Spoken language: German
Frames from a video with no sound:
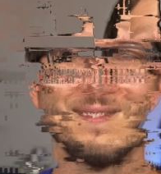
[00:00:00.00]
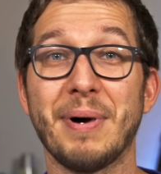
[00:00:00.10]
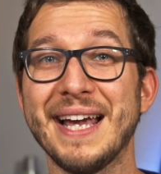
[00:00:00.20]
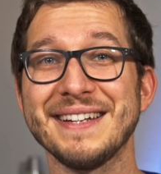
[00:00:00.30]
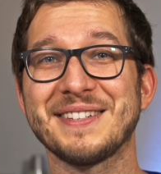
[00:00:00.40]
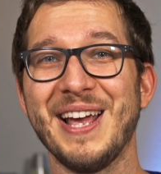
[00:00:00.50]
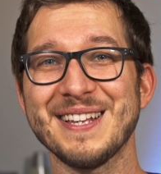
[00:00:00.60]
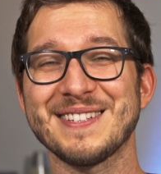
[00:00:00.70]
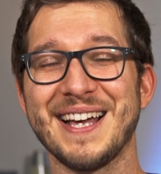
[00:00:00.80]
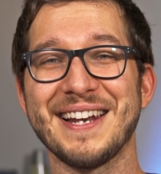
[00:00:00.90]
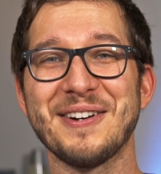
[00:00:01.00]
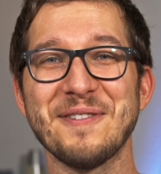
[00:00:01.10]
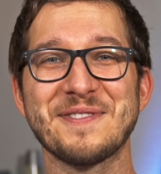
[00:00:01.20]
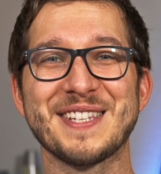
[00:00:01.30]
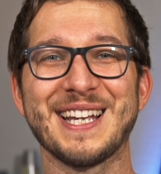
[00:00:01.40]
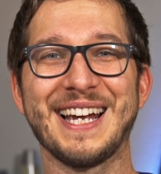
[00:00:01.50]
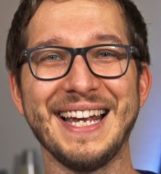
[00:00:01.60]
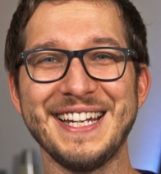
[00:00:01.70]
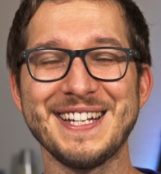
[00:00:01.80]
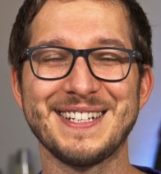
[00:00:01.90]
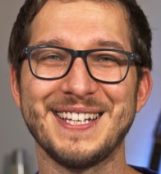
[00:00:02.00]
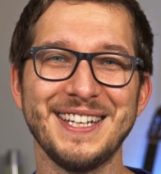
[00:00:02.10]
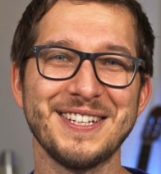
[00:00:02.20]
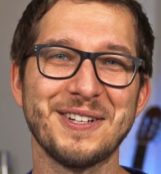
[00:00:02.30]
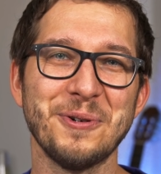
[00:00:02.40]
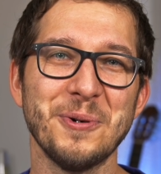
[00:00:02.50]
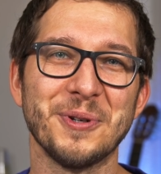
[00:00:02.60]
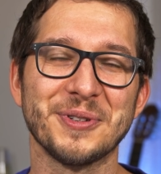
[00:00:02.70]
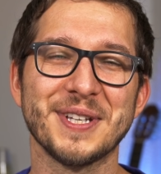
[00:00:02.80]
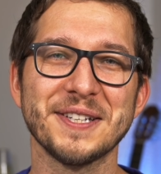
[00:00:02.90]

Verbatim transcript: Bei Tesla läuft es richtig gut und